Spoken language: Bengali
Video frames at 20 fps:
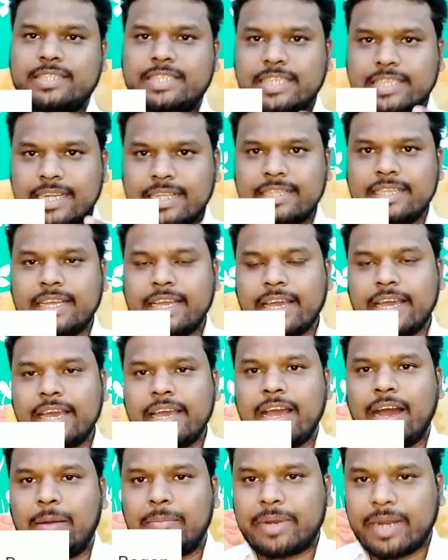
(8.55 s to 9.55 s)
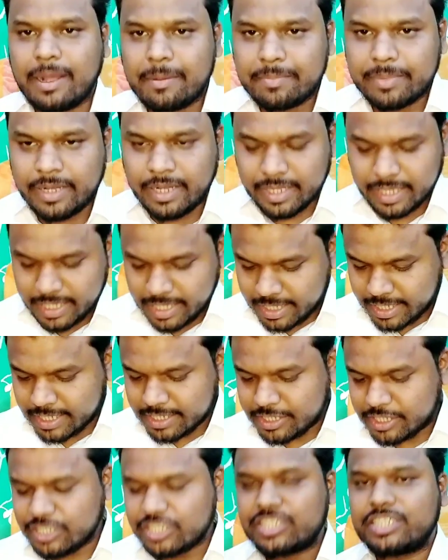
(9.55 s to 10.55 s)
সেটা থেকে আমরা কি কি
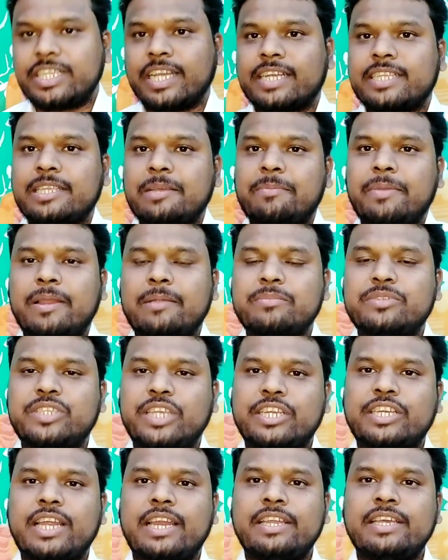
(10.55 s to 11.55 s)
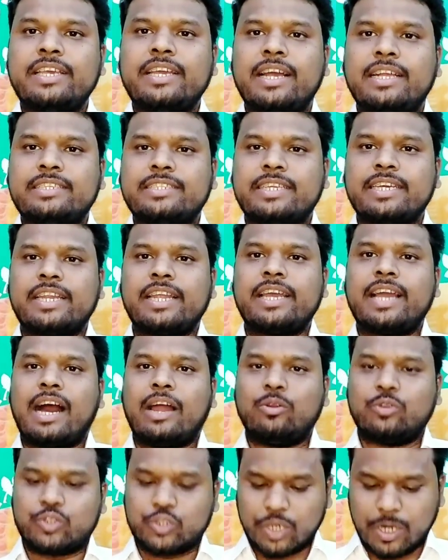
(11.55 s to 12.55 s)
জিনিস দেখতে পেলাম সেটা নিয়ে আজকের এই
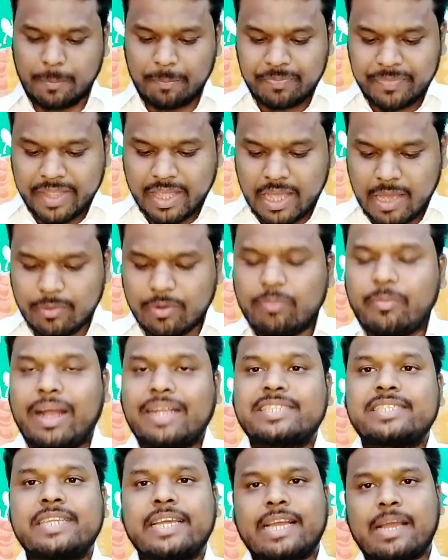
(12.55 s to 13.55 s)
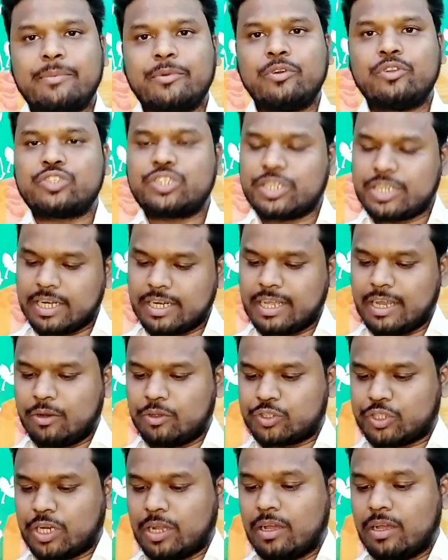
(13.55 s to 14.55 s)
আলোচনা এবং ম্যাচটা কেমন হলো সেটা নিয়ে
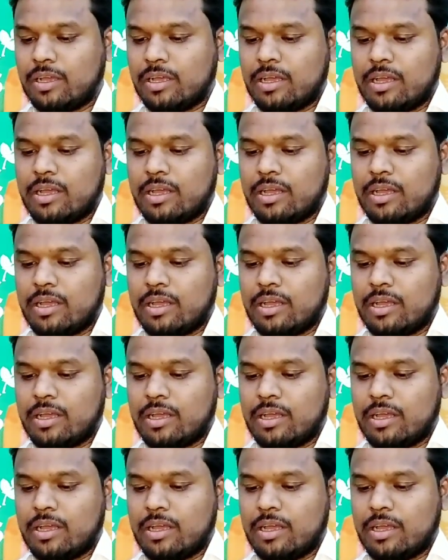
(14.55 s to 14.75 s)
আলোচনা